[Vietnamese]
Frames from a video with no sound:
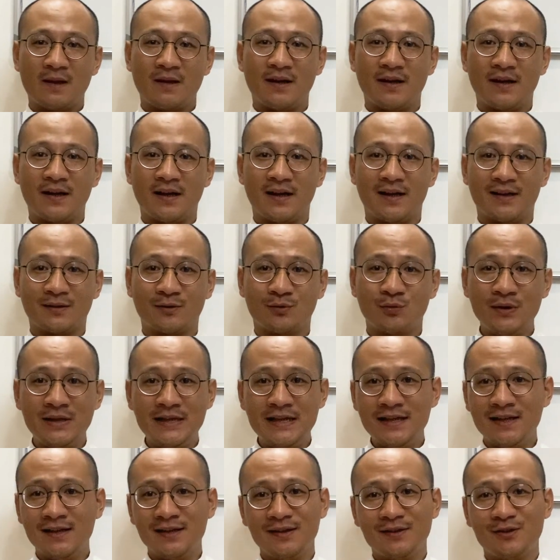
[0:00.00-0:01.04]
À, tuy
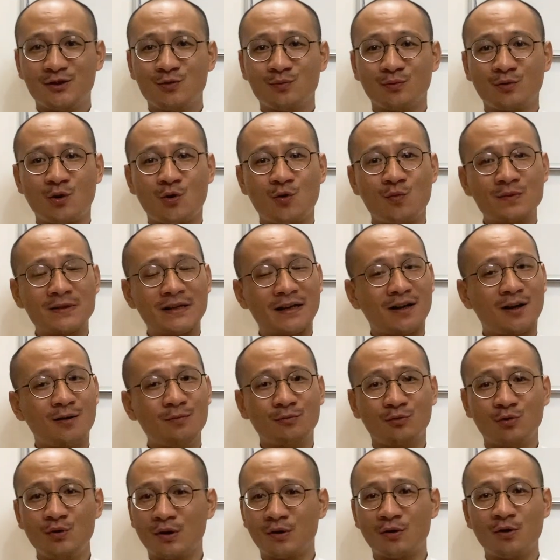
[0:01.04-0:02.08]
nhiên chúng tôi cũng sẽ không
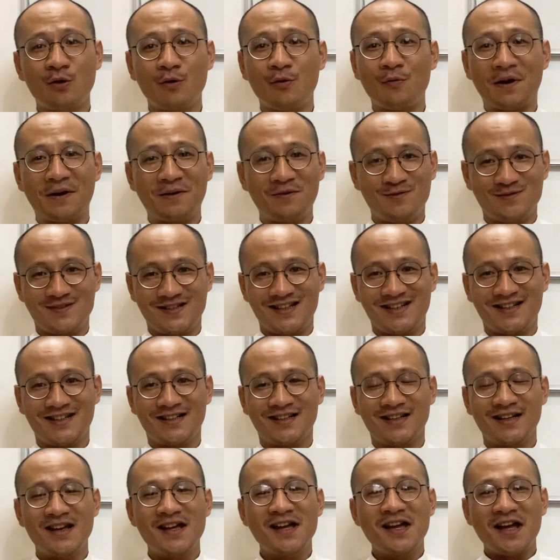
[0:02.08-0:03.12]
tuyệt đối hóa logic.
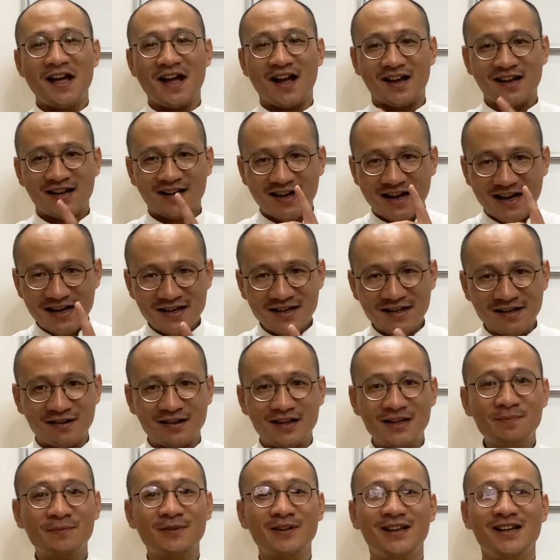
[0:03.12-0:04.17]
Ngay
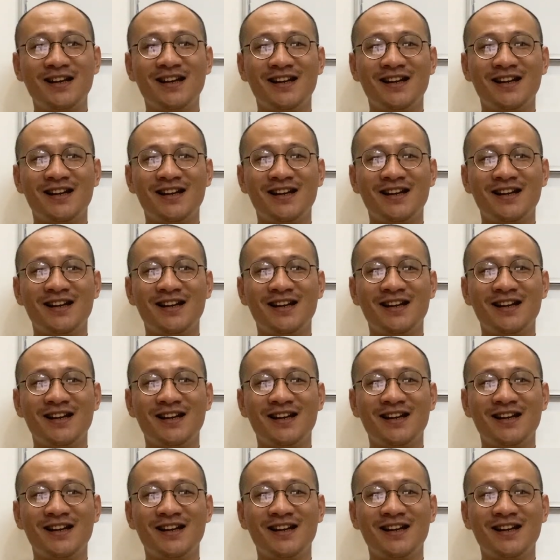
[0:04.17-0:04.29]
clip tới